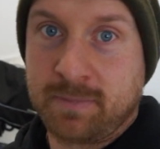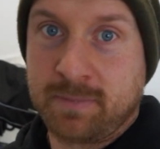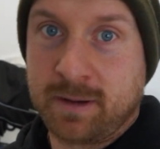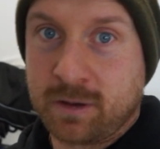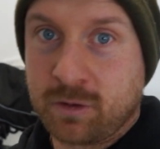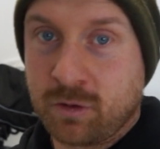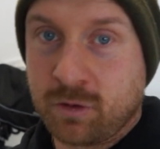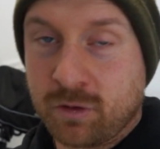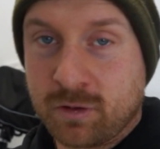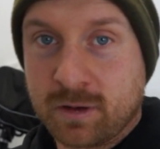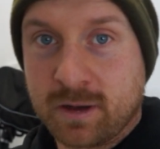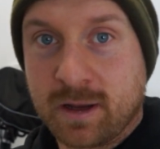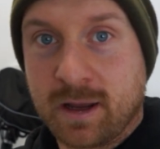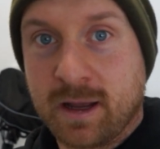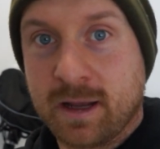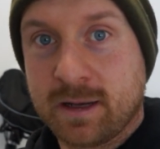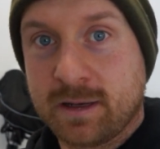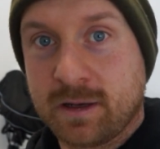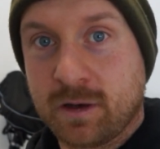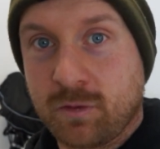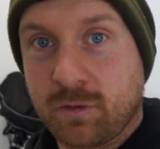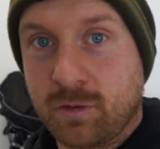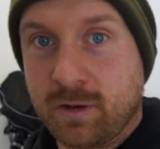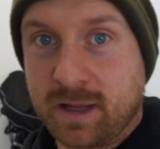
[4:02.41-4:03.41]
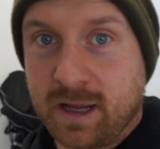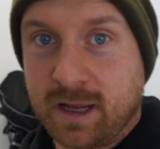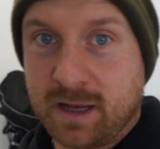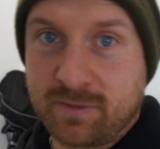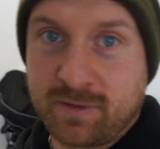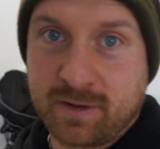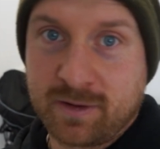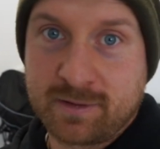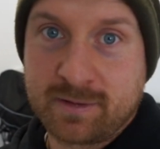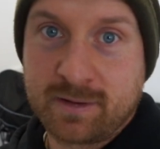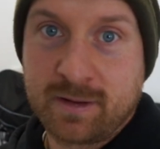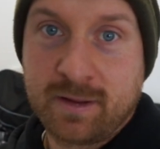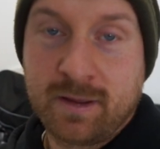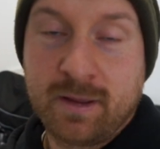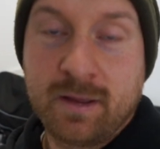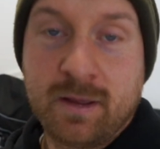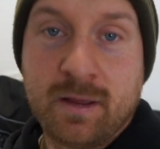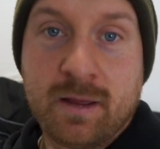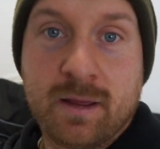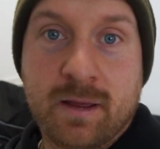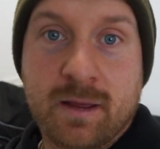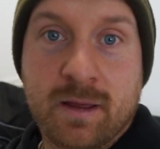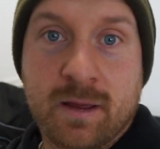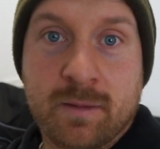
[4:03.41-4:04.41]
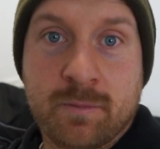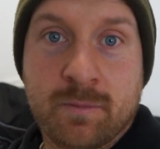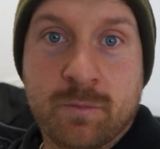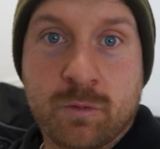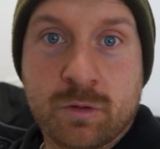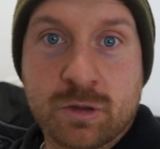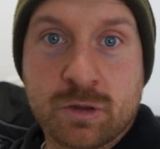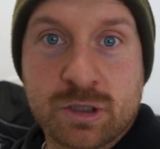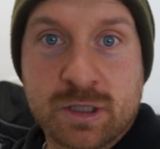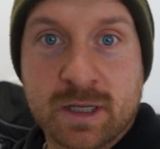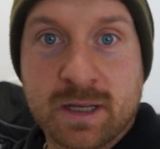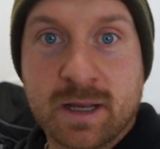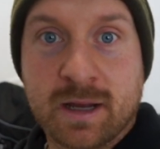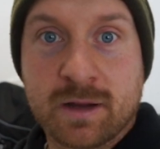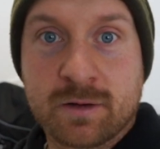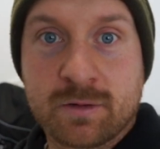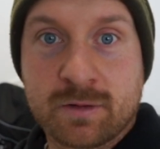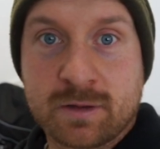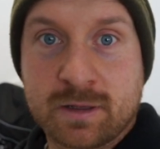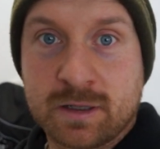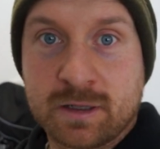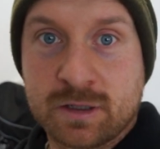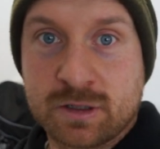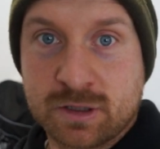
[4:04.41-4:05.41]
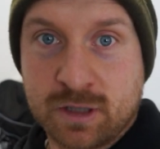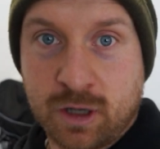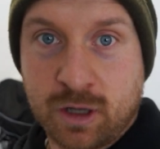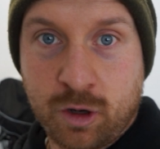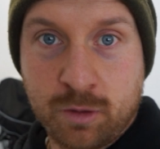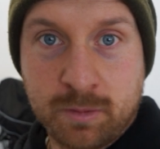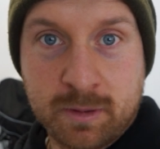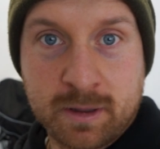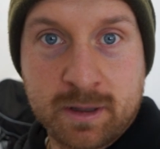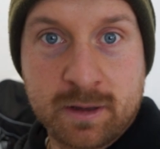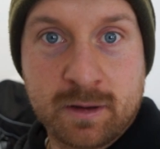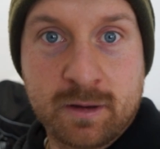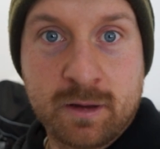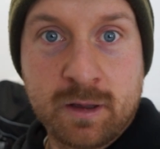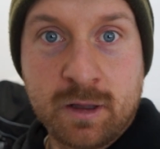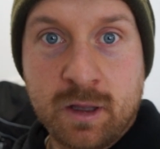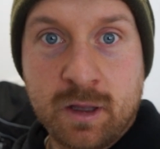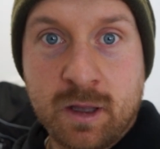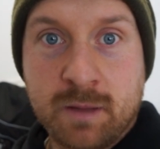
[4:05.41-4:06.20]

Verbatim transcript: Bei Trockenheit natürlich etwas ähm, rutschiger durch dieses Staubige,